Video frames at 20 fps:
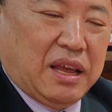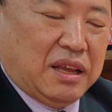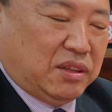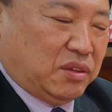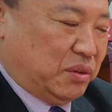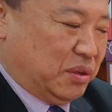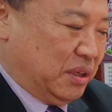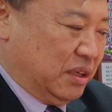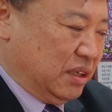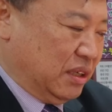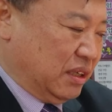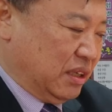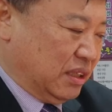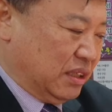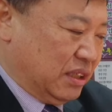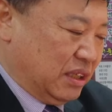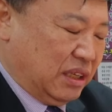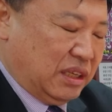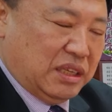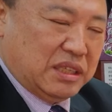또 이런
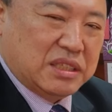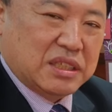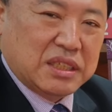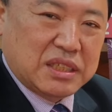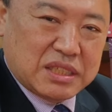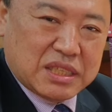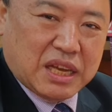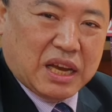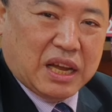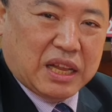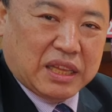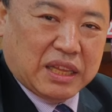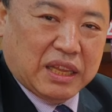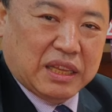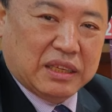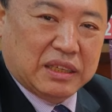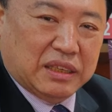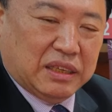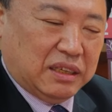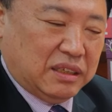것들이 성사가
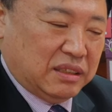되는